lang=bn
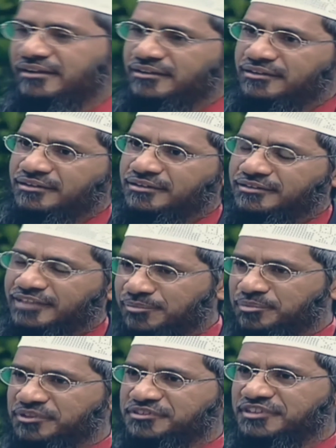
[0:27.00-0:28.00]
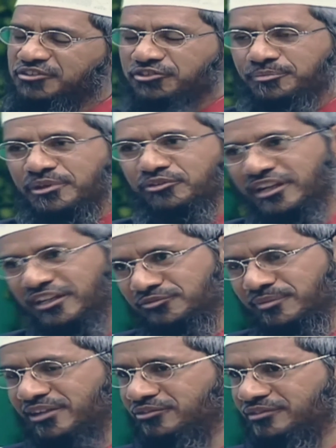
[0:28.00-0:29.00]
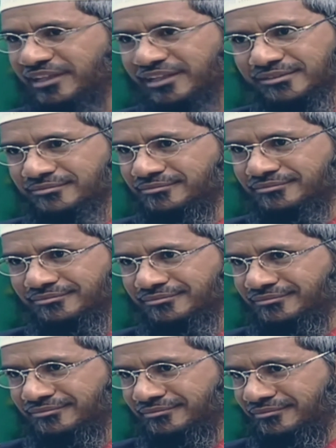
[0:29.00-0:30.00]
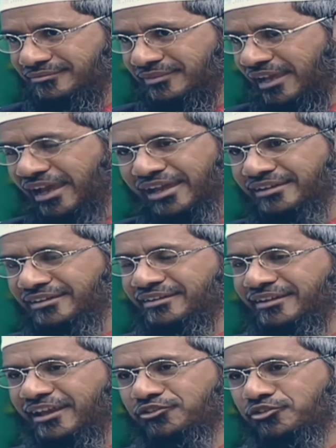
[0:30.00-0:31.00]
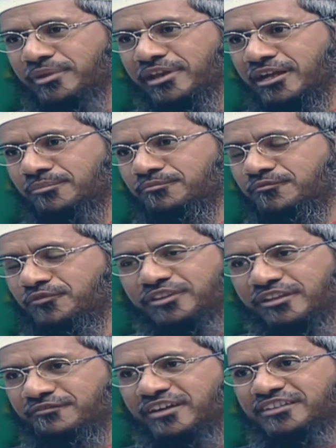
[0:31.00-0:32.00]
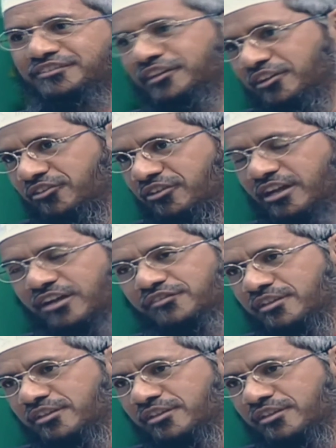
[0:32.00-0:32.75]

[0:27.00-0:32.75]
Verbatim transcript: তখন তাকে আল্লাহ তালার কাছে তবা করতে হবে আর রমজানের পরে জরিমানা হিসেবে তাকে